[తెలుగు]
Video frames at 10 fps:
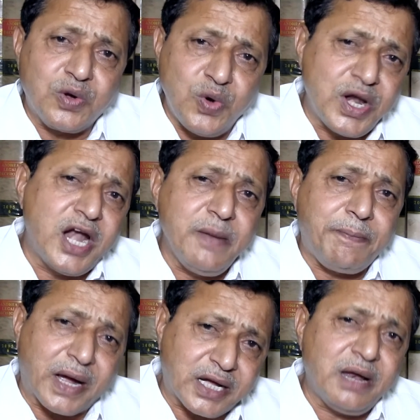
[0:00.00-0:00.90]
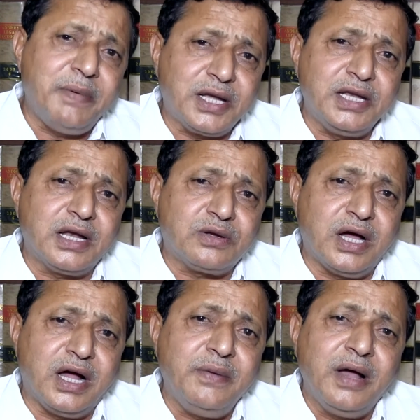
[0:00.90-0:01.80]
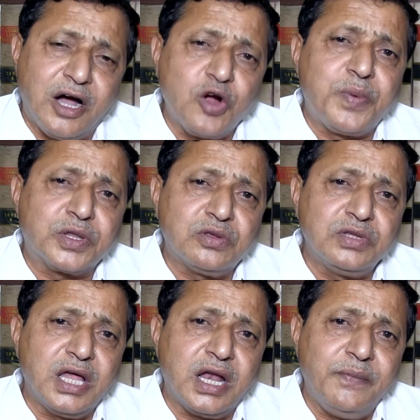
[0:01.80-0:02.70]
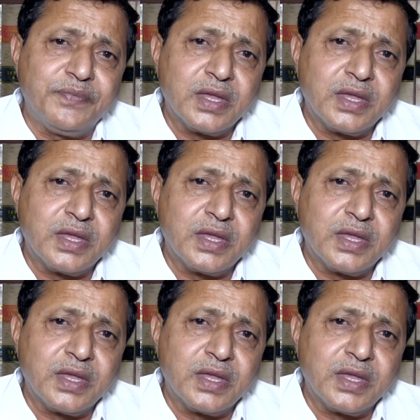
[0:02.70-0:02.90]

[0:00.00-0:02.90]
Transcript: కోణాన్ని పక్కన పెట్టినట్టుగా అవుపడుతుంది అలా